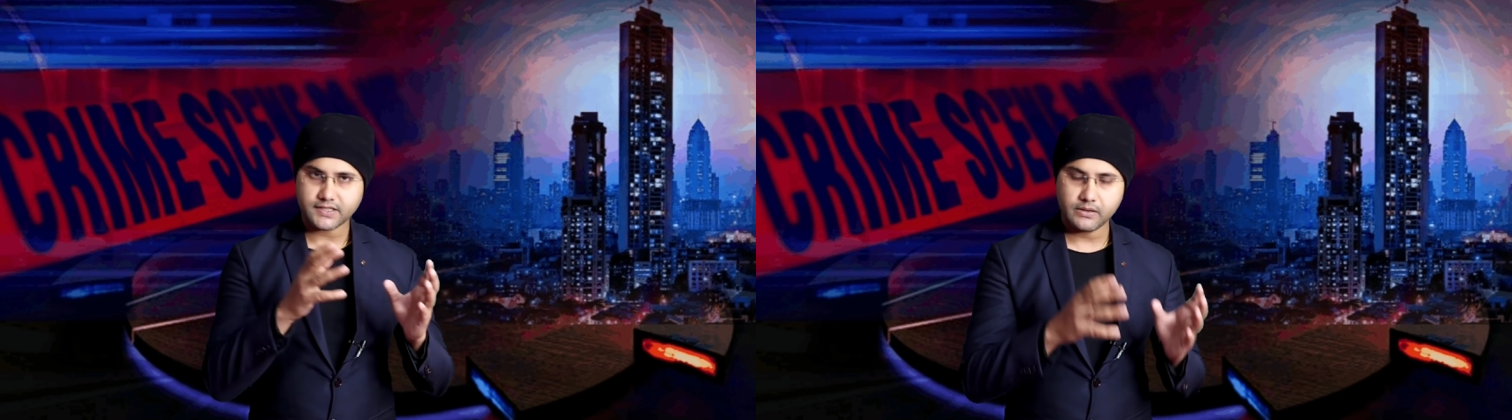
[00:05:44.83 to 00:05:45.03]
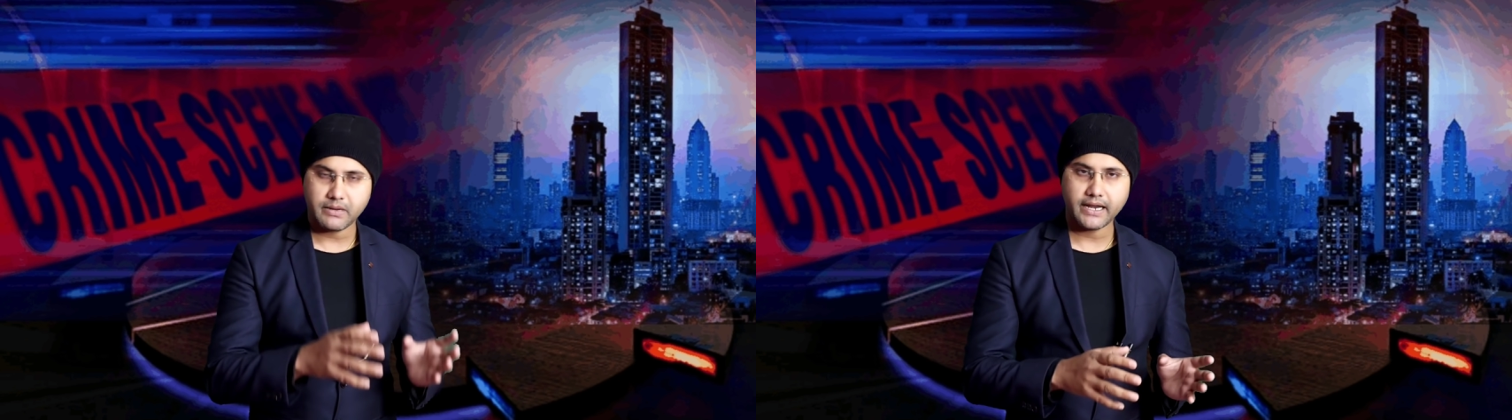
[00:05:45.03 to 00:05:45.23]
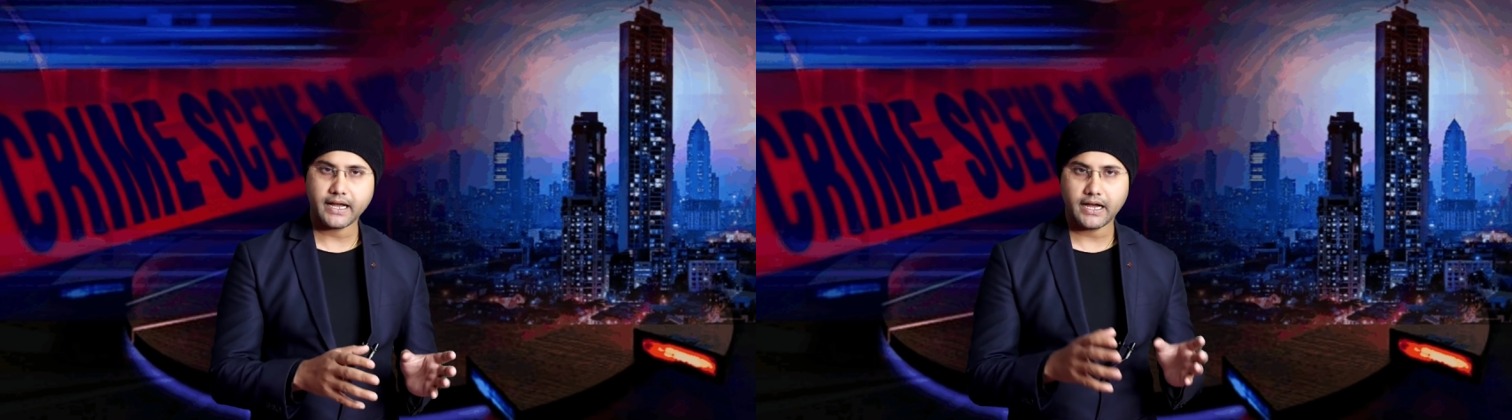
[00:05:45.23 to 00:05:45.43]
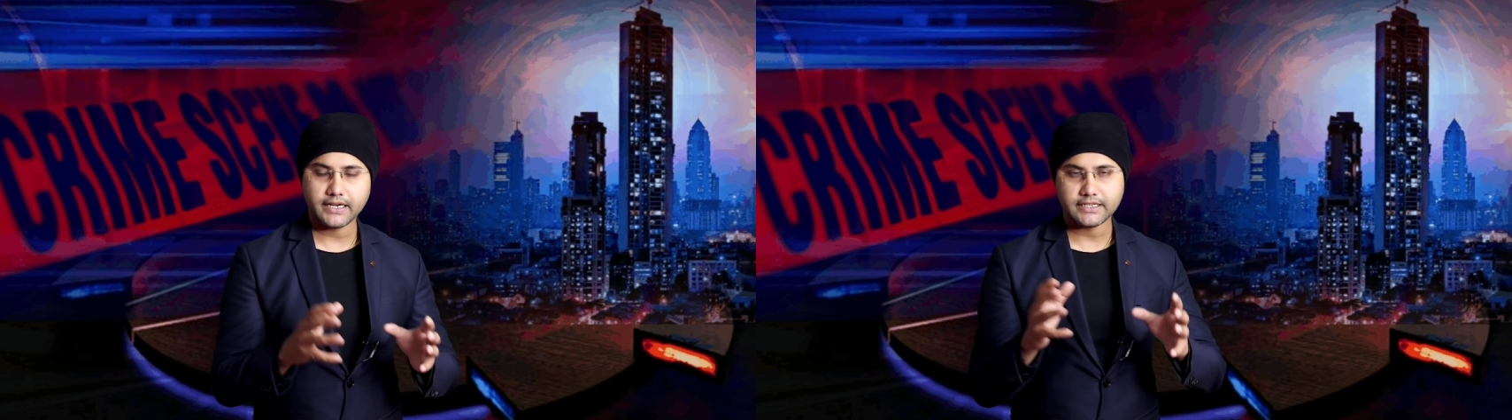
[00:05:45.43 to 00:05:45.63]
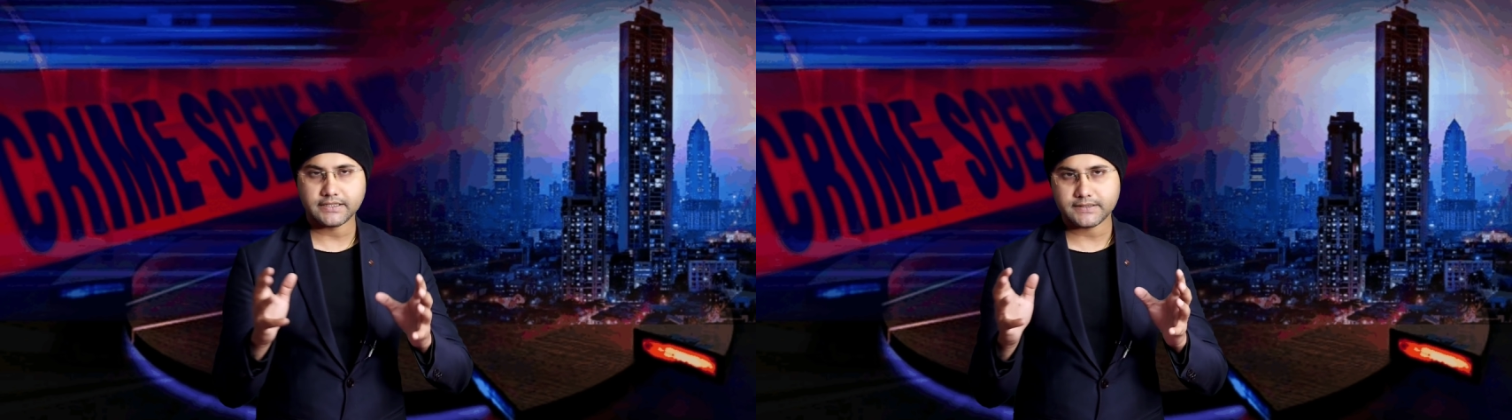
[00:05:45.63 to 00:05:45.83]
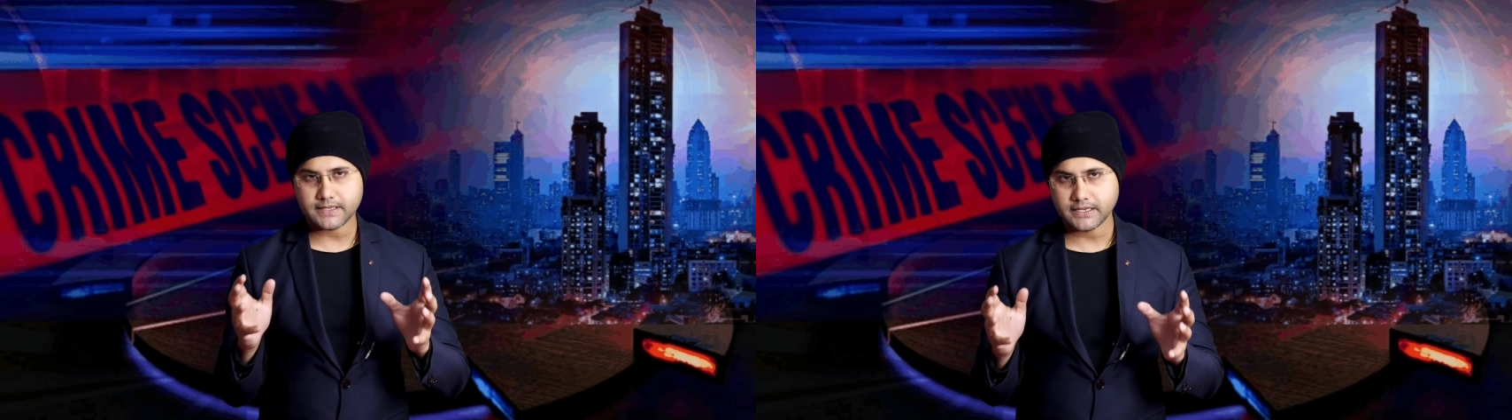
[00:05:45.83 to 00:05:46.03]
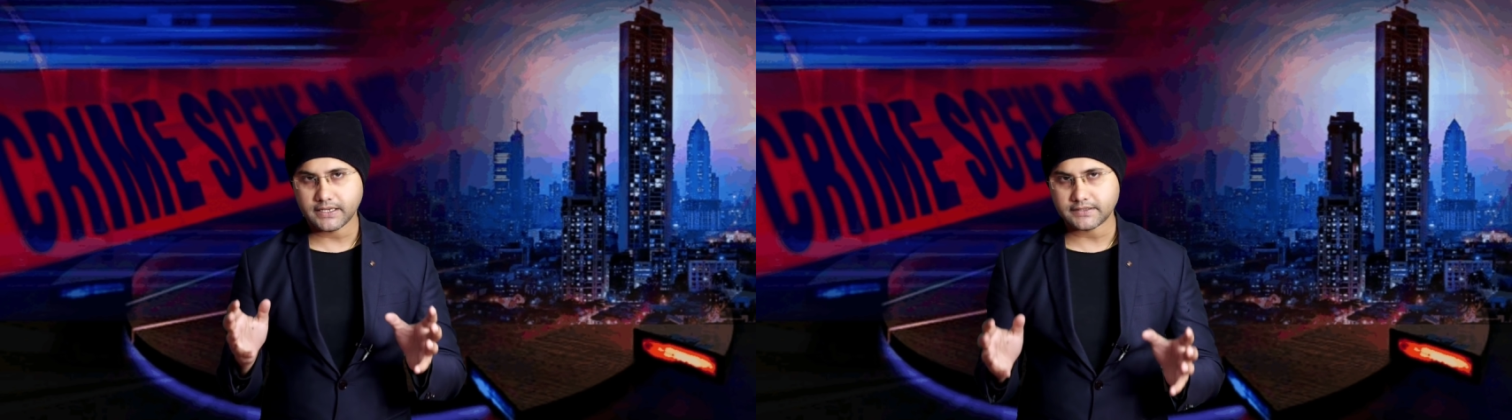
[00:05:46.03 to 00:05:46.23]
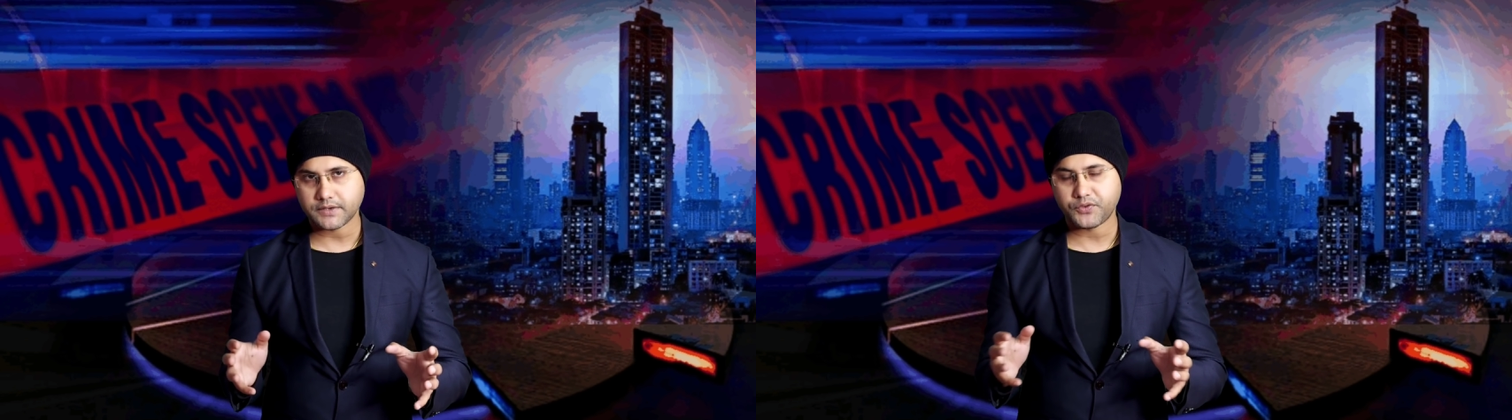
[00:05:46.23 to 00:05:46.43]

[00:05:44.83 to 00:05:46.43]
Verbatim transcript: सलमान खान के जिस तरीके से